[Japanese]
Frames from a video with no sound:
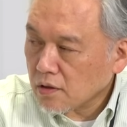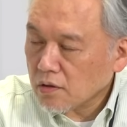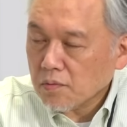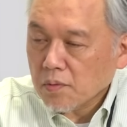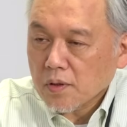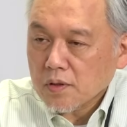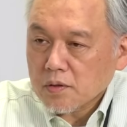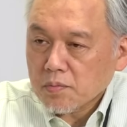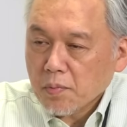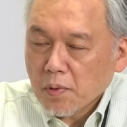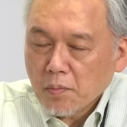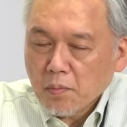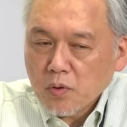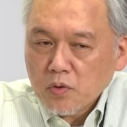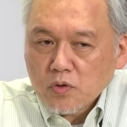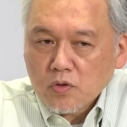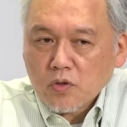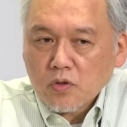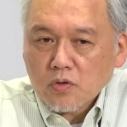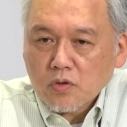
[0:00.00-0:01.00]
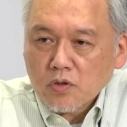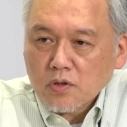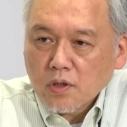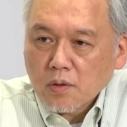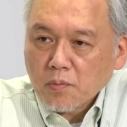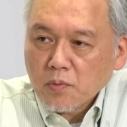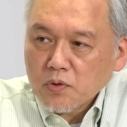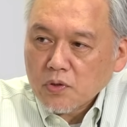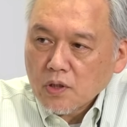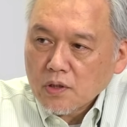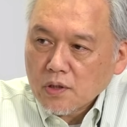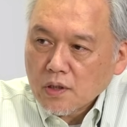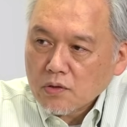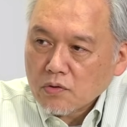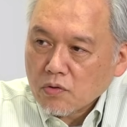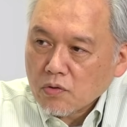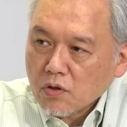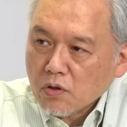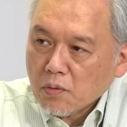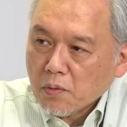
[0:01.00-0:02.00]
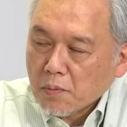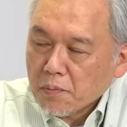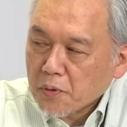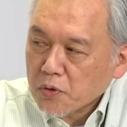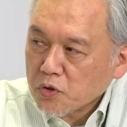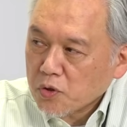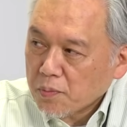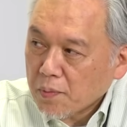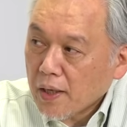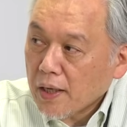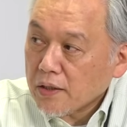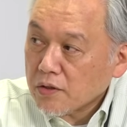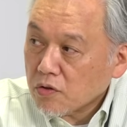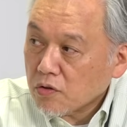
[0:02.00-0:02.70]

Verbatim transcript: ていうのはもうちょっとしたらもしかしたらそれよりももっと前